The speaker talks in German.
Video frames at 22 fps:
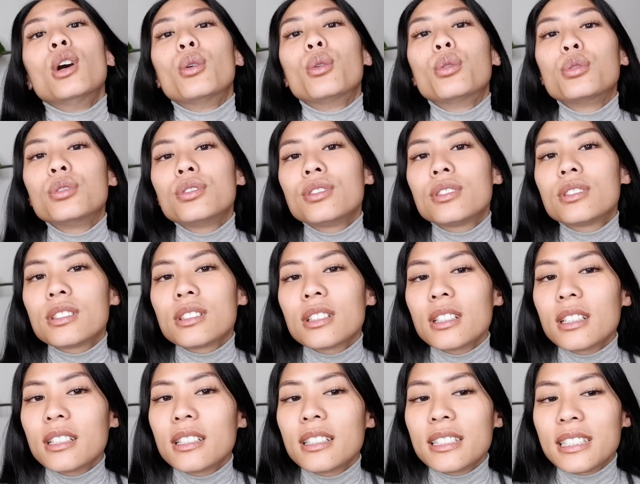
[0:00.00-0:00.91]
Und
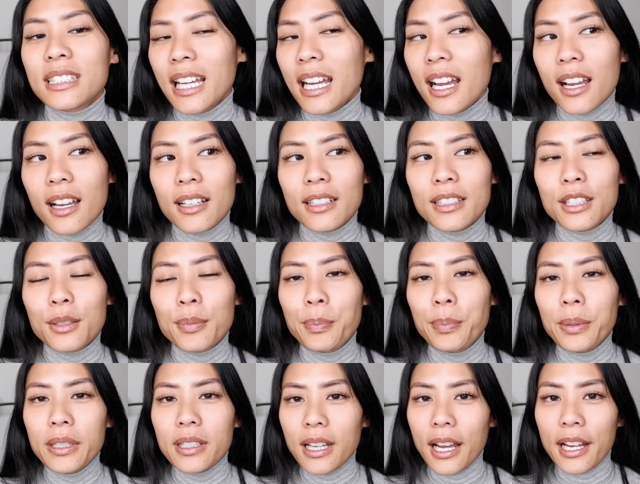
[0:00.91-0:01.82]
ja,
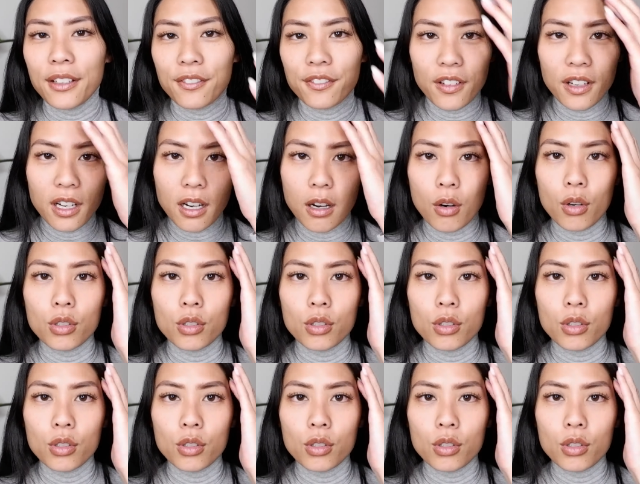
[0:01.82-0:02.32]
ich bin einfach